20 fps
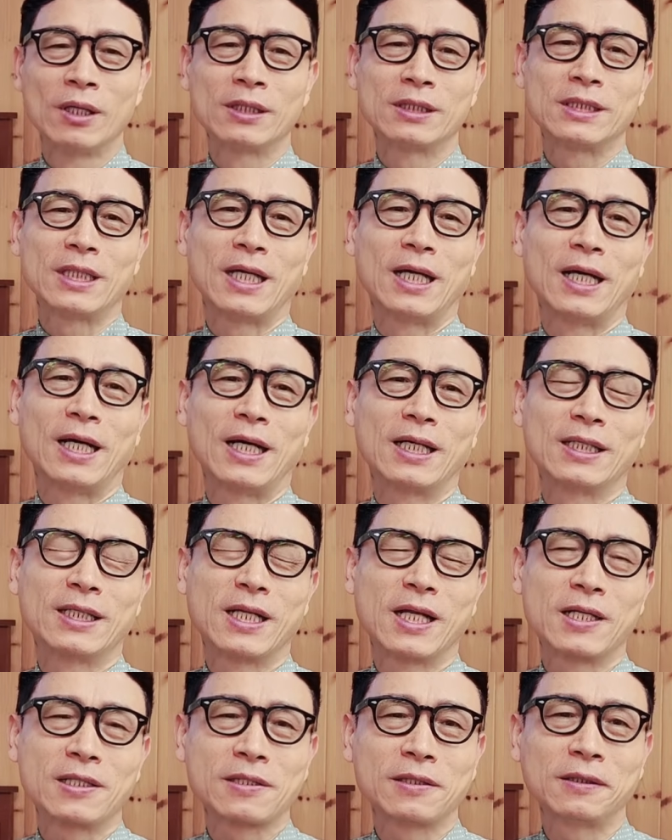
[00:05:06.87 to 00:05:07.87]
자,
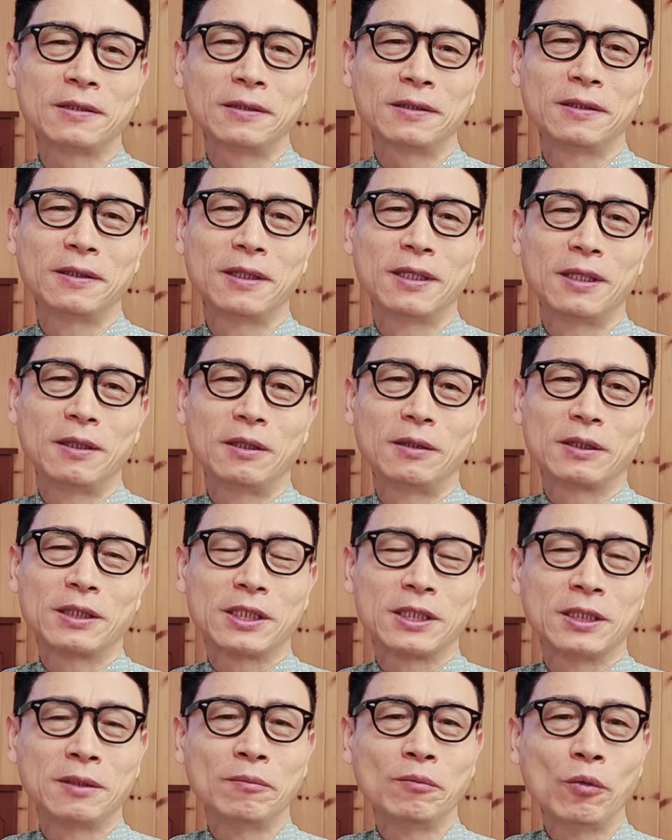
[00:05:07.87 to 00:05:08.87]
그래서
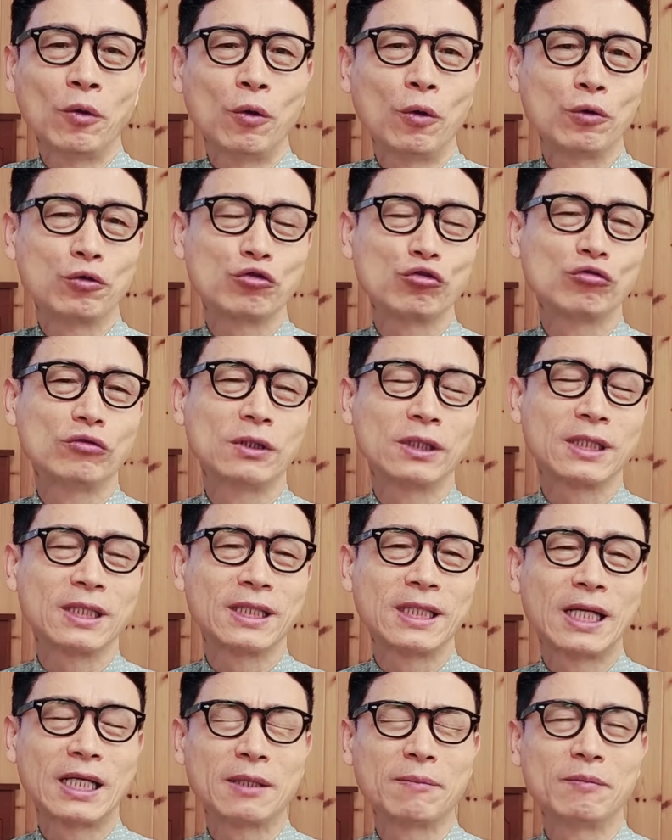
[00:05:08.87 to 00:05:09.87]
김호중을
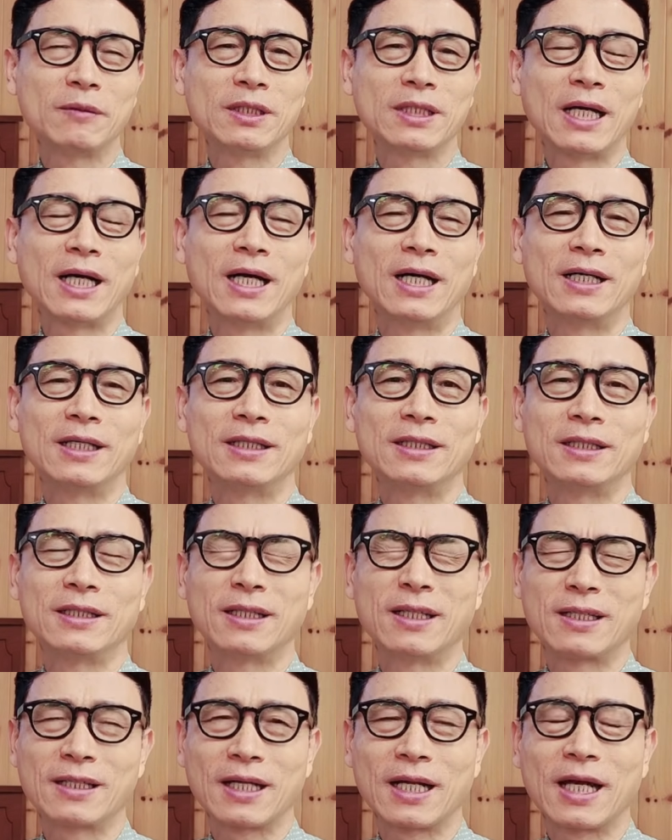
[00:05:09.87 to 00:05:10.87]
기다립니다.
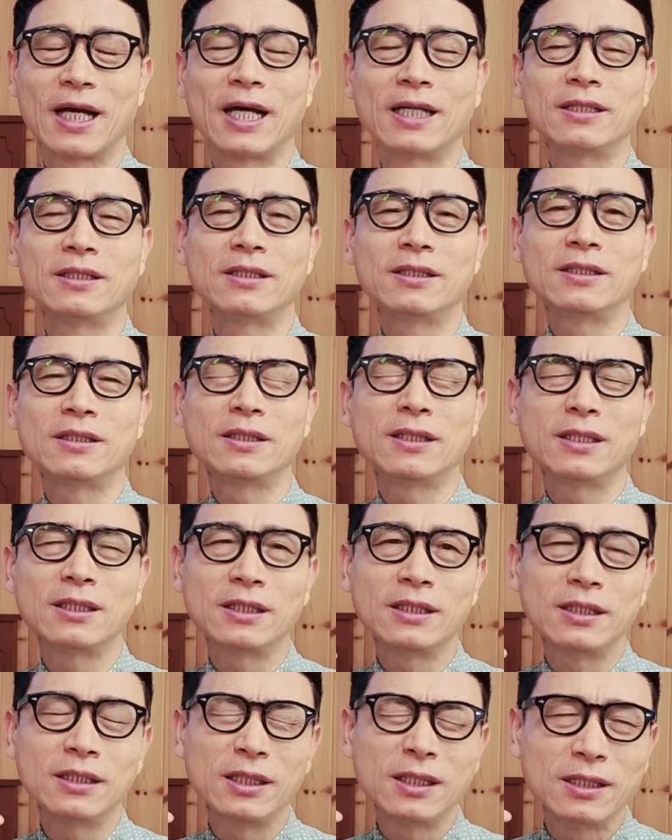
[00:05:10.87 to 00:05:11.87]

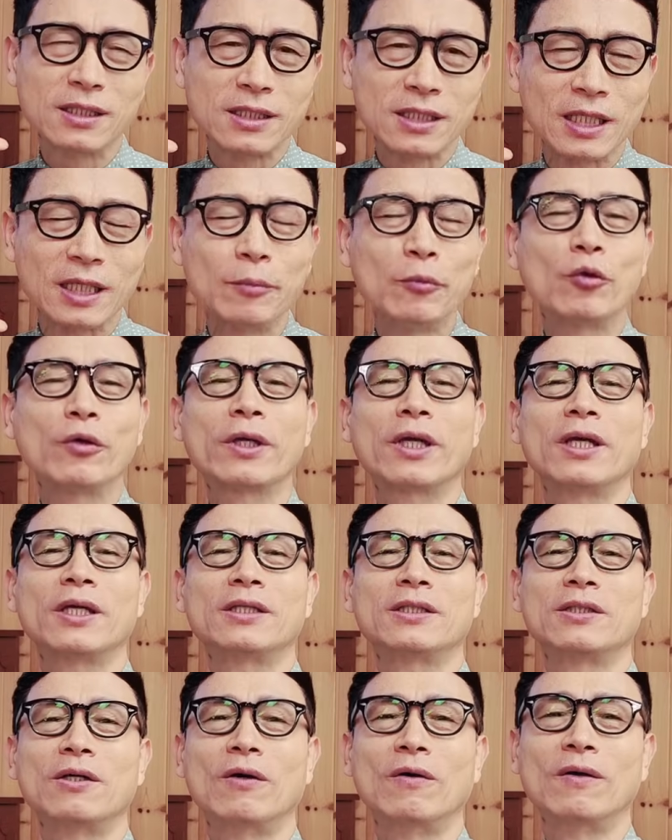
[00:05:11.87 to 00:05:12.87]
라는 이
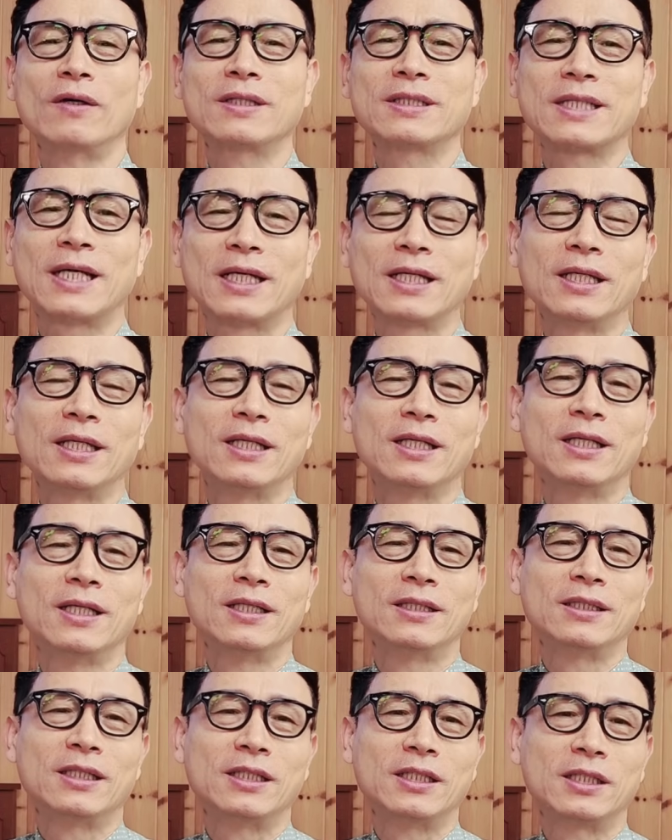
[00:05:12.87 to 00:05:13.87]
제목의 영상이
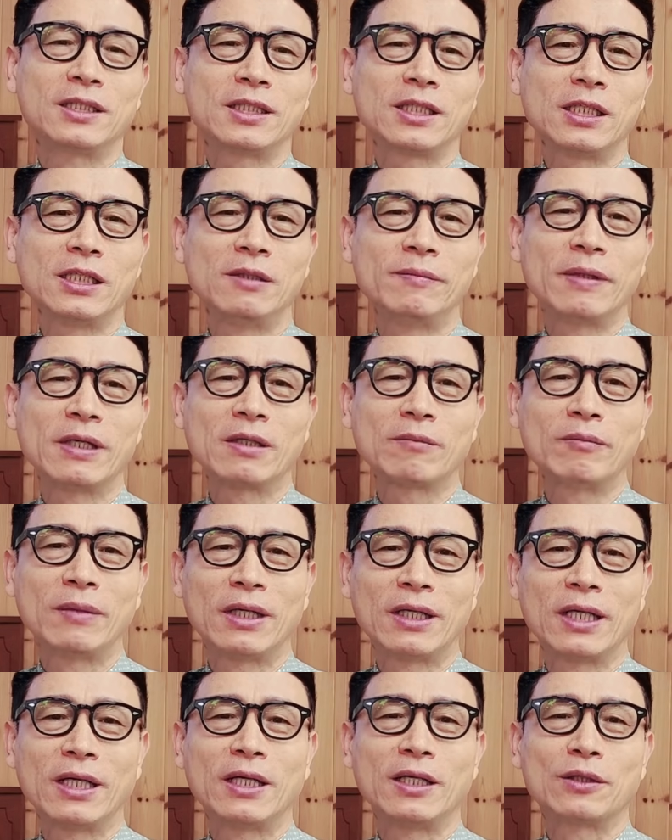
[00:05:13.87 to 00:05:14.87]
이
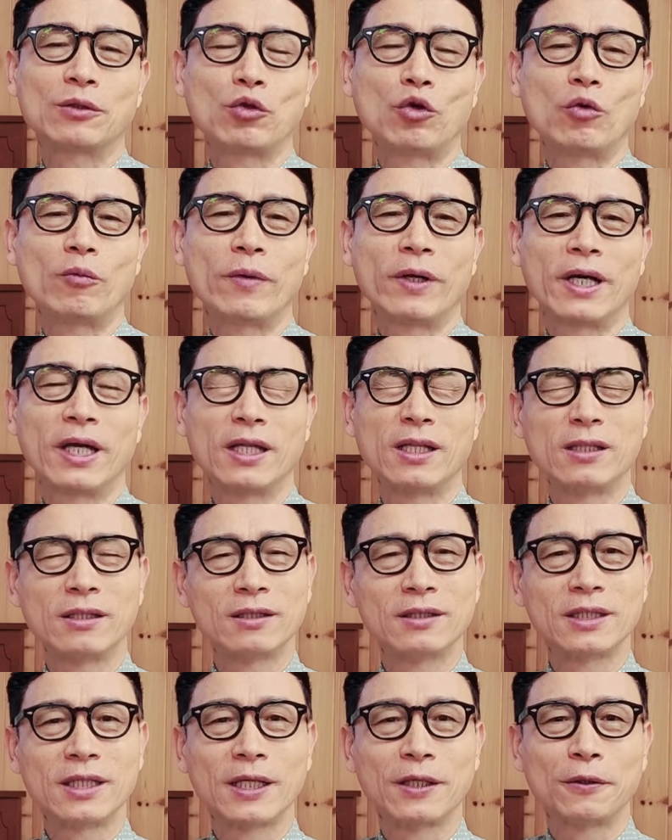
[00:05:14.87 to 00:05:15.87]
700만에
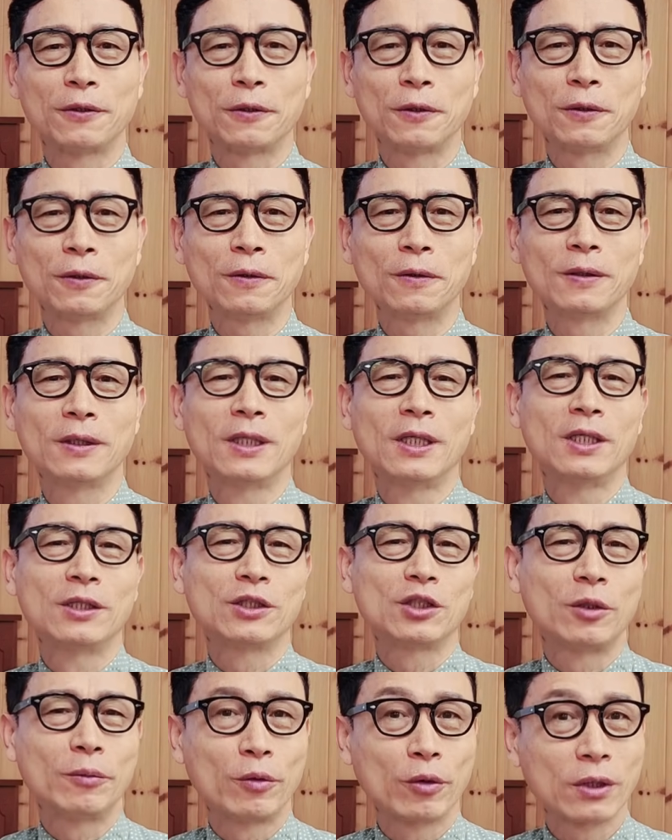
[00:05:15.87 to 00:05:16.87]
돌파했는데요.
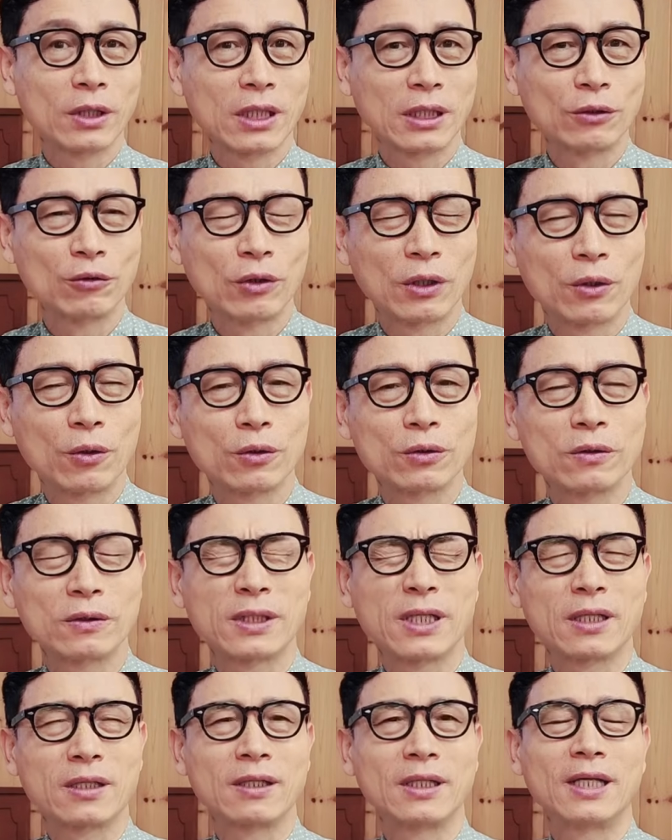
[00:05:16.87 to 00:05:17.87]
더보기란과
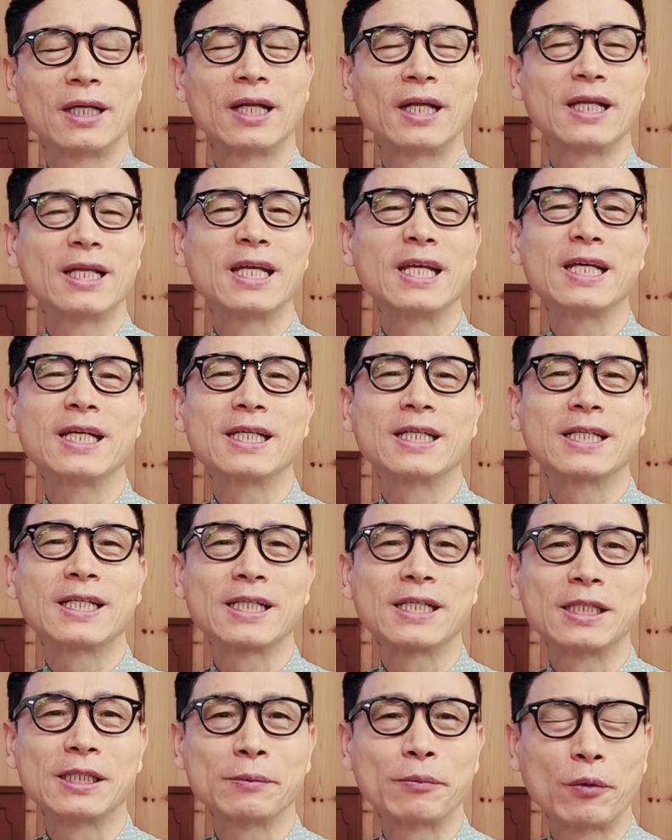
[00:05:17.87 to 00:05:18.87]
고정 댓글란에
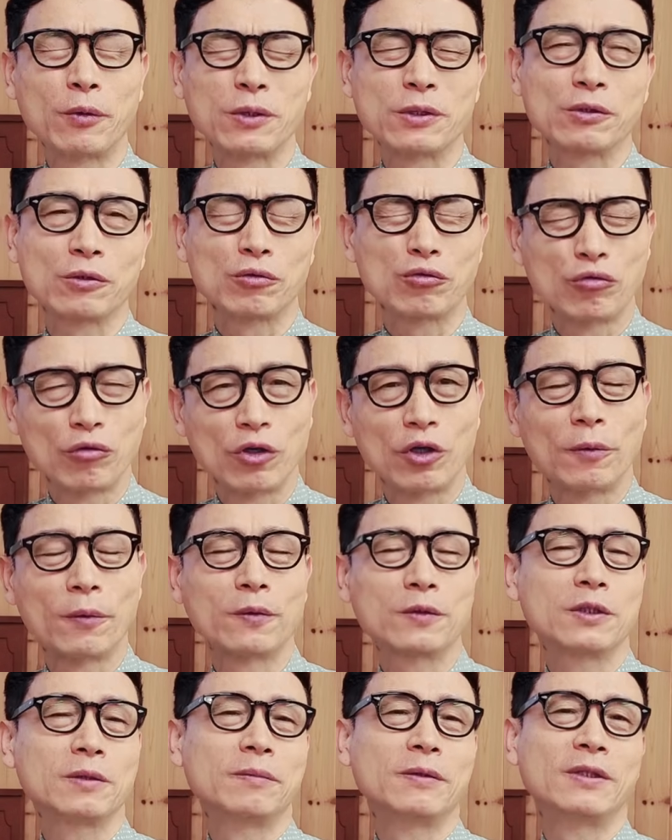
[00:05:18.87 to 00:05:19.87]
링크를 보시고
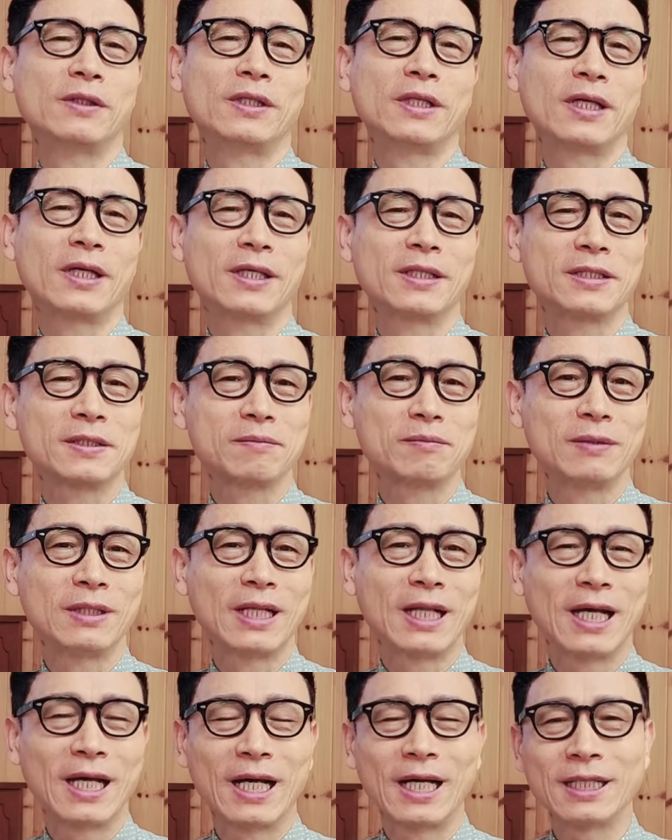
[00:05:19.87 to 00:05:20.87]
눌러보시면
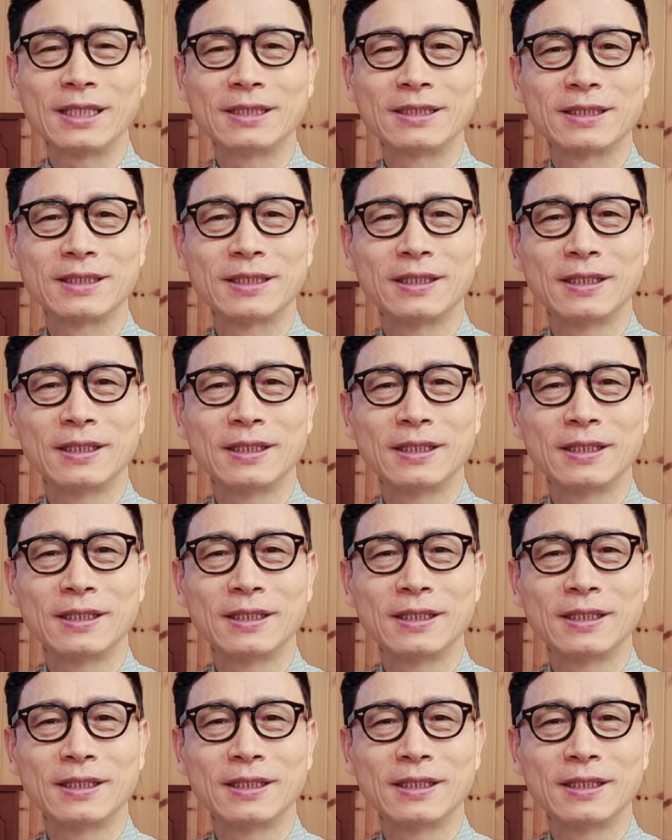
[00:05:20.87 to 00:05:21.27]
되겠습니다.